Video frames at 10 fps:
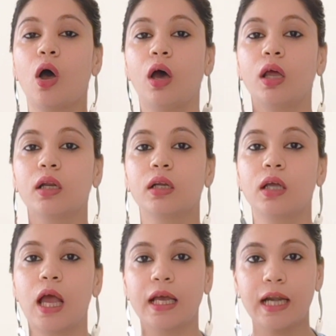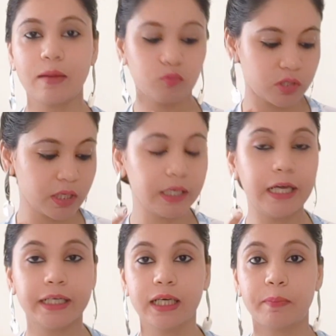और अगर आप मुझसे
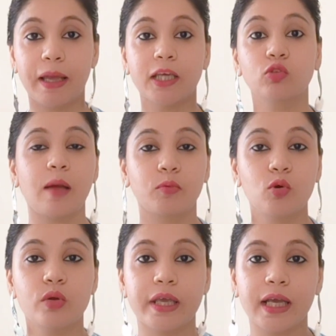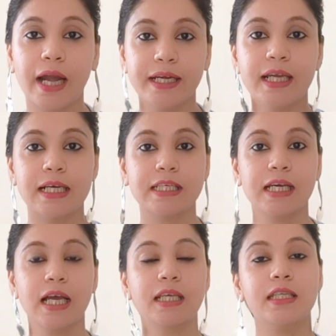रिलेट कर पाएंगे तो आपको एक आइडिया लग
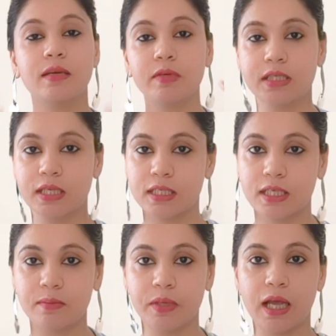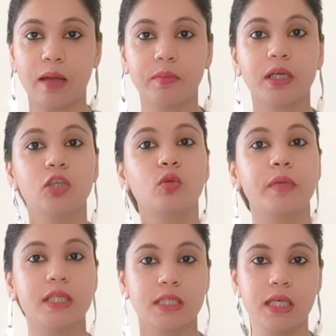जाएगा कि जब इसकी स्किन पे काम करिए तो
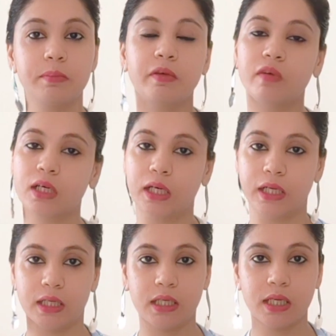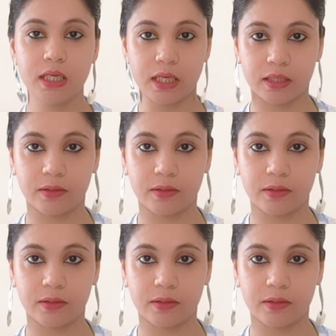मेरी स्किन पे वर्क करेगी कि नहीं